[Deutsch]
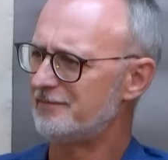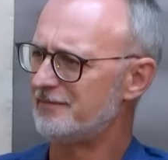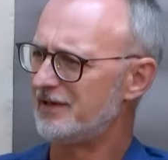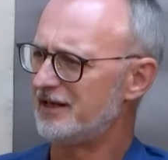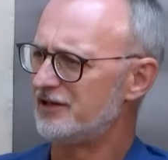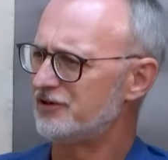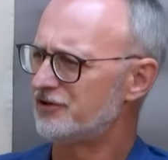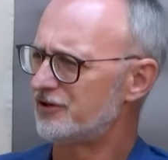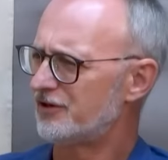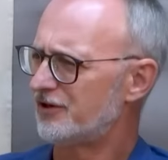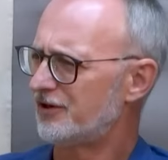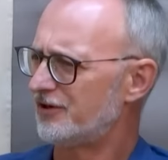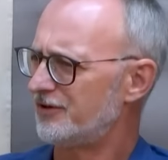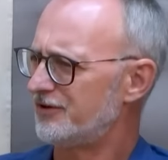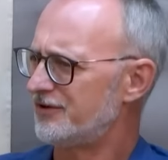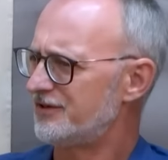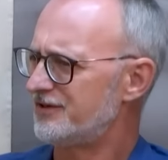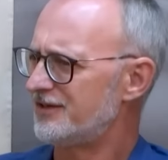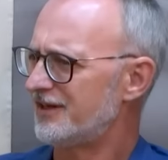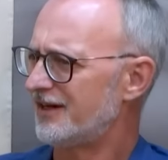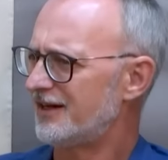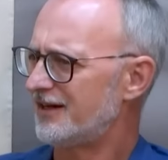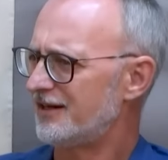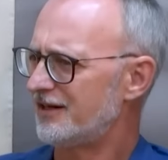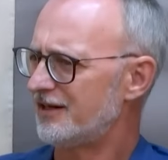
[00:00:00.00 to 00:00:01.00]
Menschen können
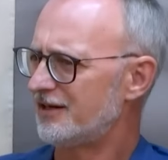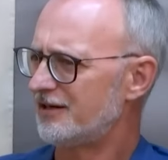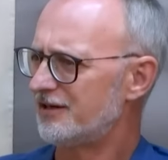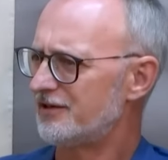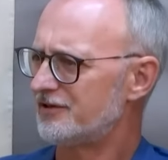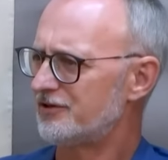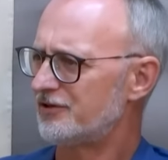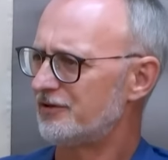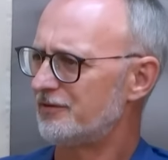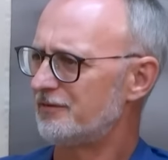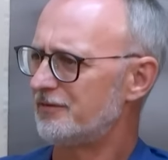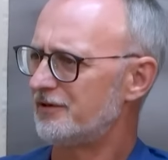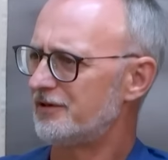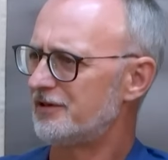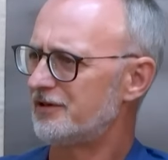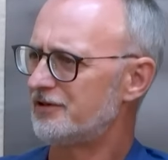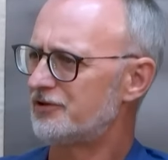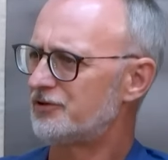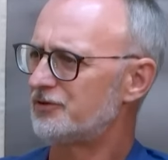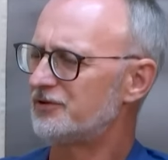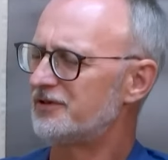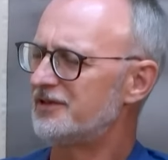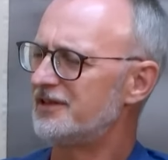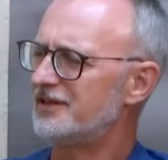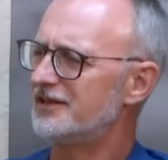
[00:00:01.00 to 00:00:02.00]
sich eigentlich also
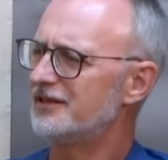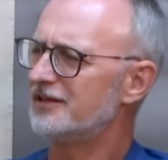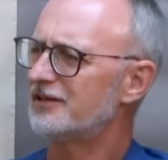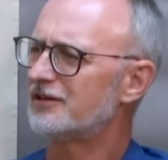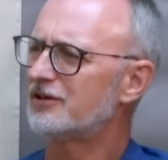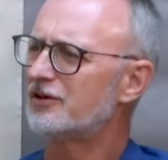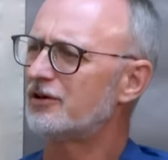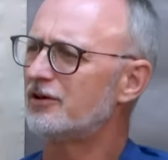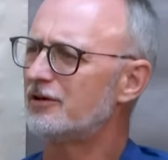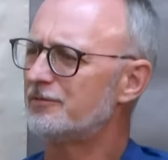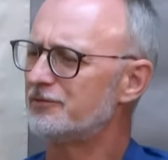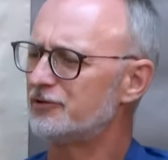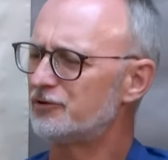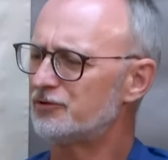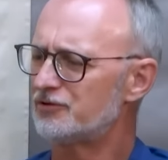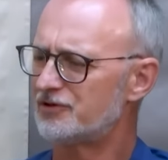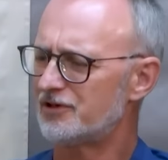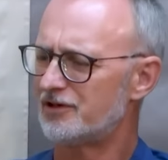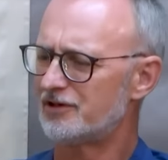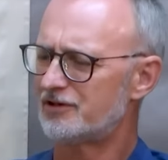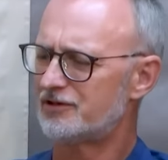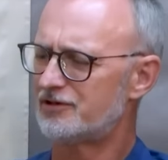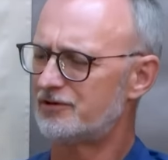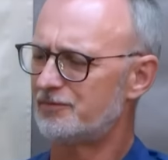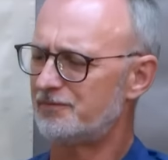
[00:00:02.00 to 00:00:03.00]
zu dir kommen? Du
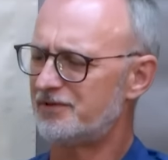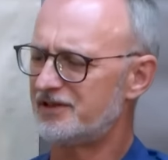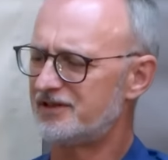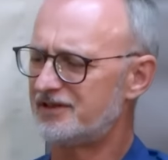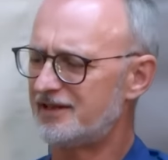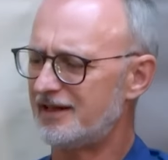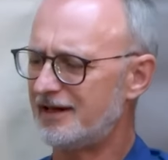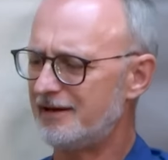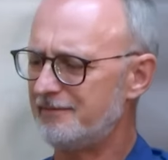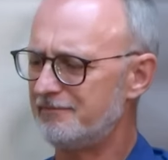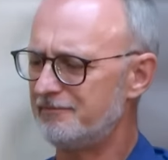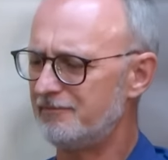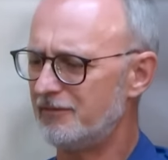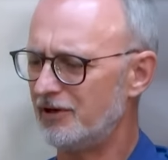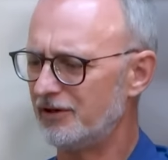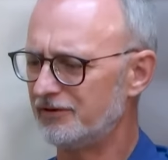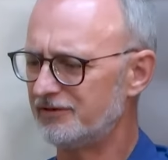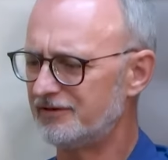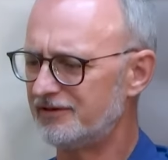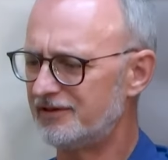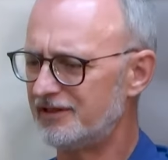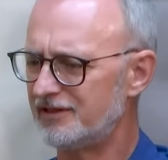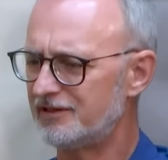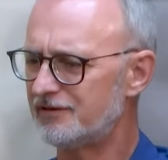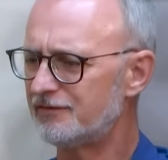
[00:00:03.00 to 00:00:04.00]
sagst, du bist ein
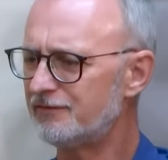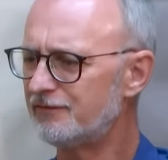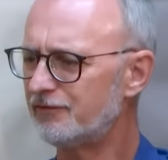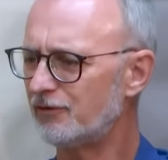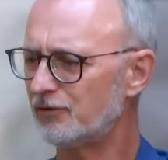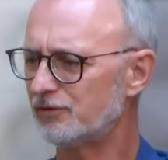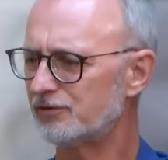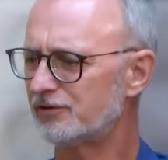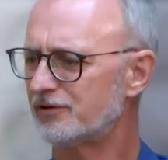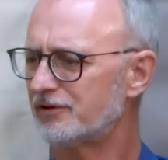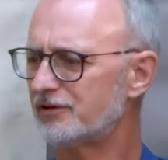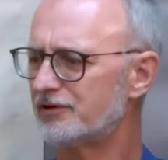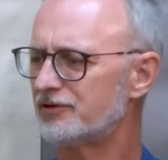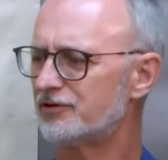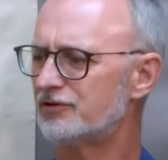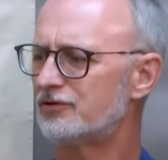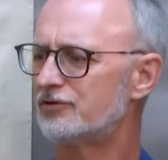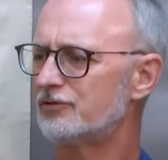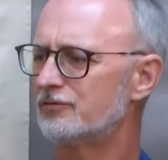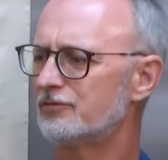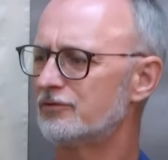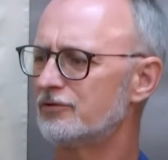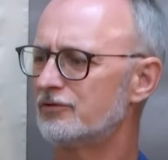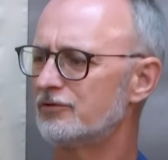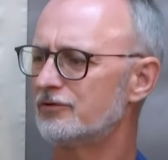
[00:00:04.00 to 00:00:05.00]
Mann des Volkes,
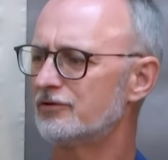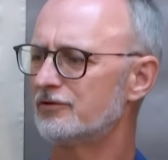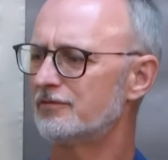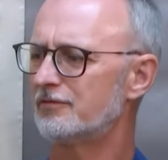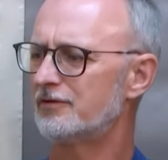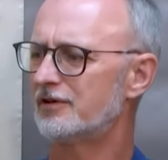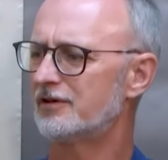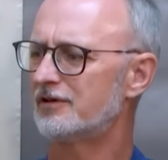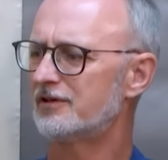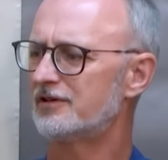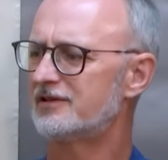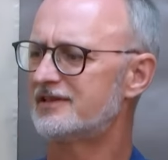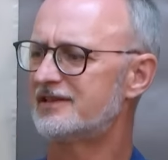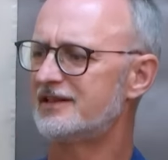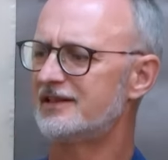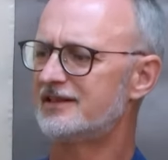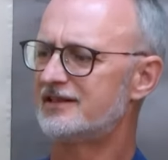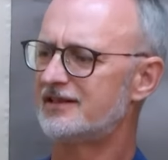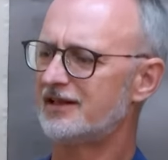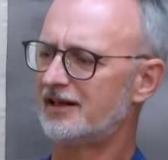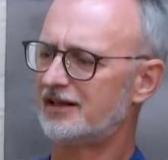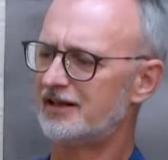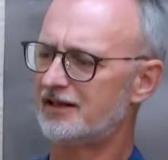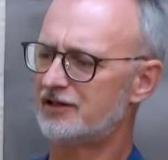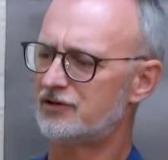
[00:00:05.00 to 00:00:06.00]
du
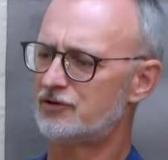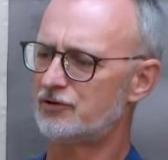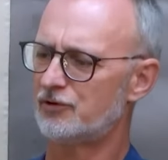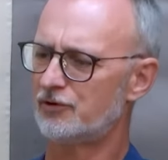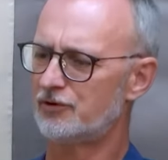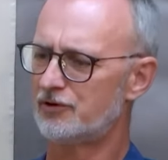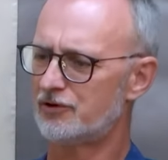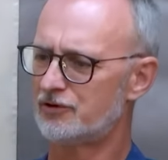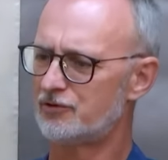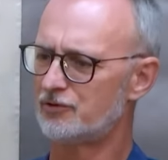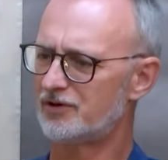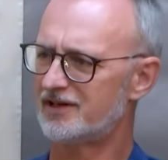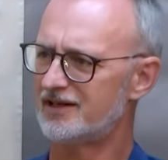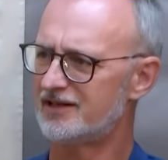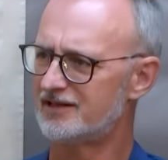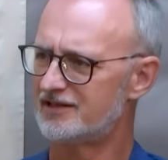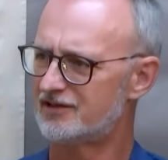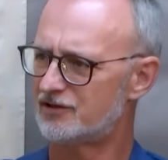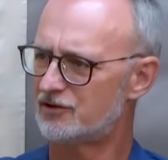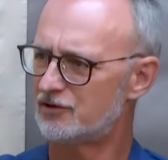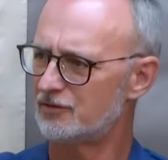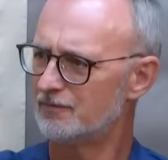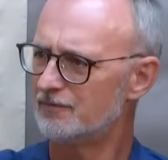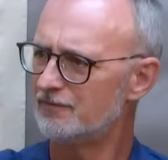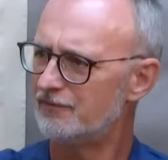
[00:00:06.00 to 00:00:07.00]
ziehst dich nicht zurück, du
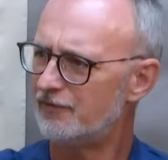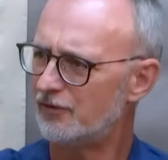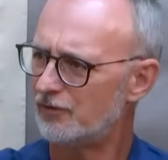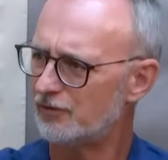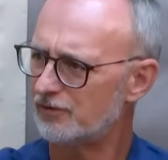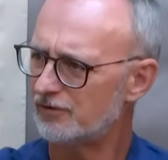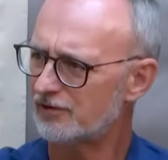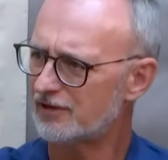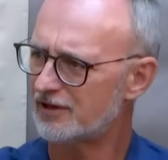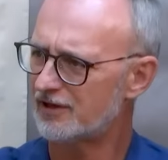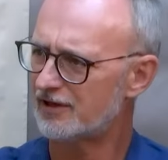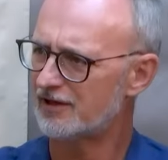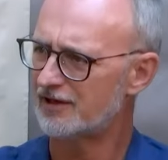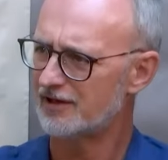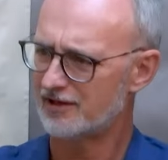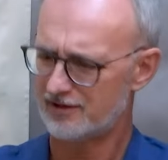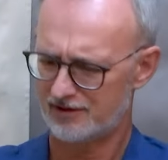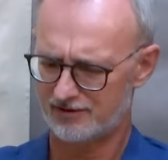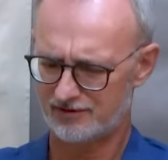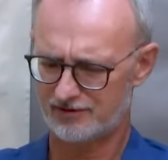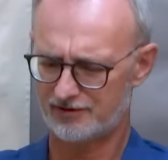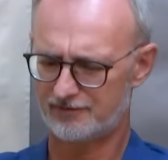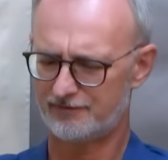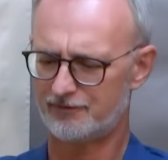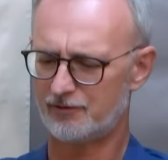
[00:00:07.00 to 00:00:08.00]
gehst zum Volk.
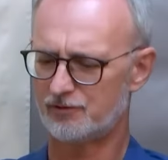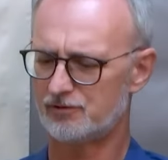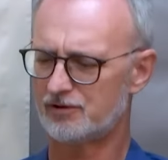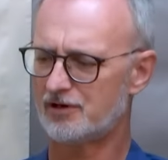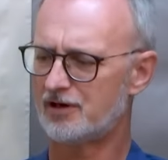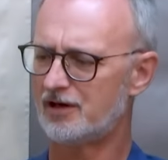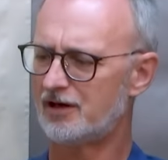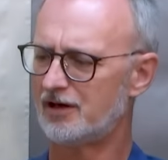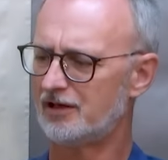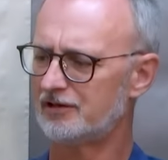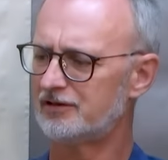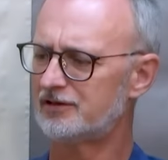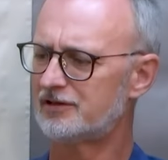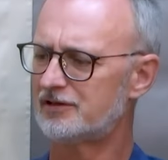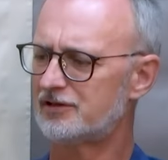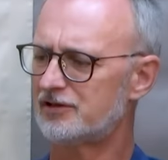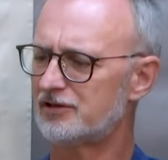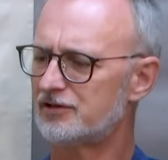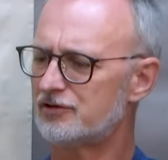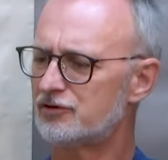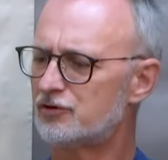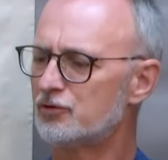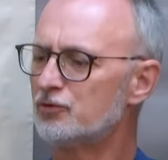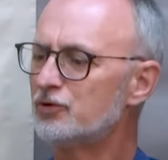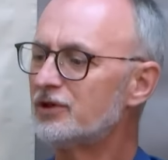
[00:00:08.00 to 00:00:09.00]
Das Volk hat
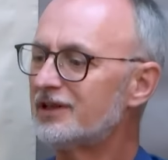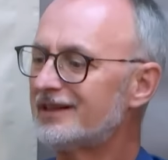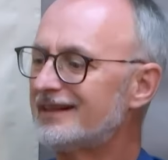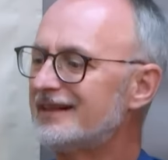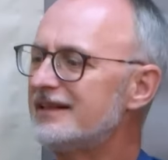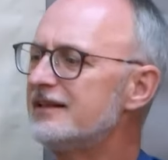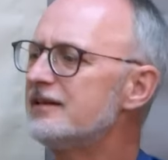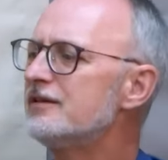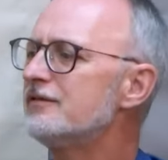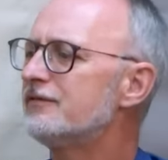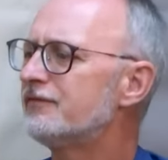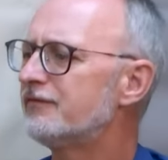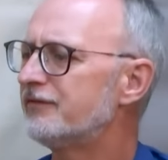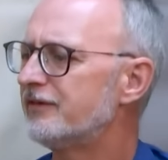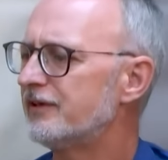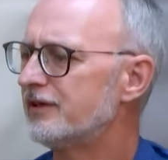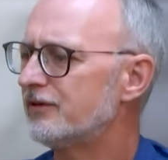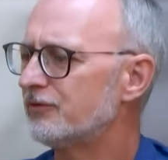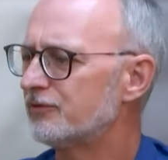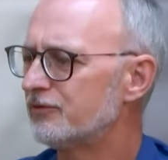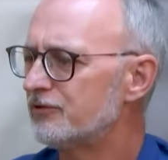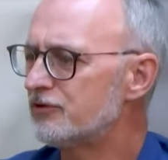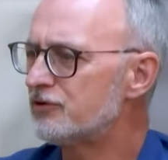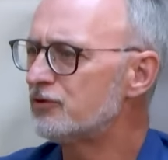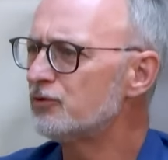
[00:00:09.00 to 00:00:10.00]
Suchtiefe
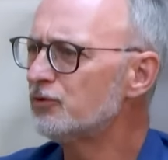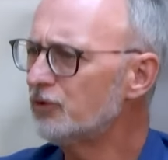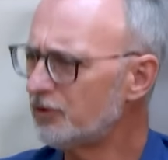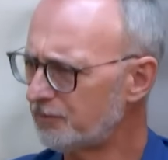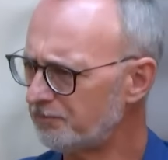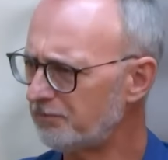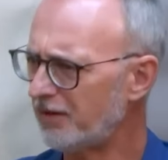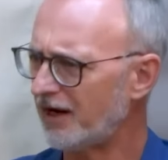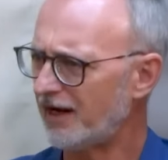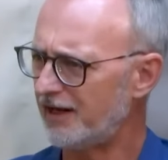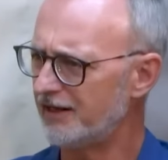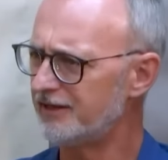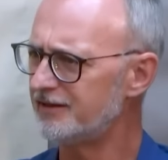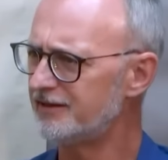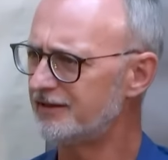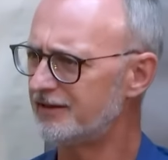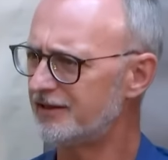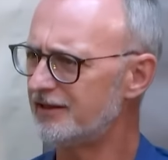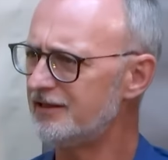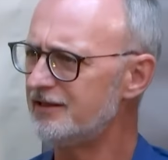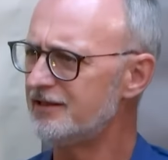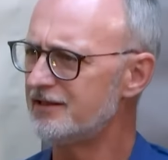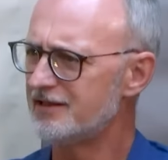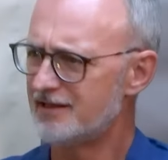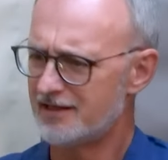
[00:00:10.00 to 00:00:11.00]
und
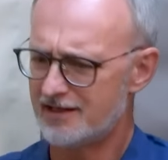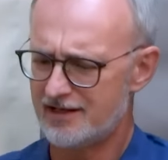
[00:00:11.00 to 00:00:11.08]
Suchbreite.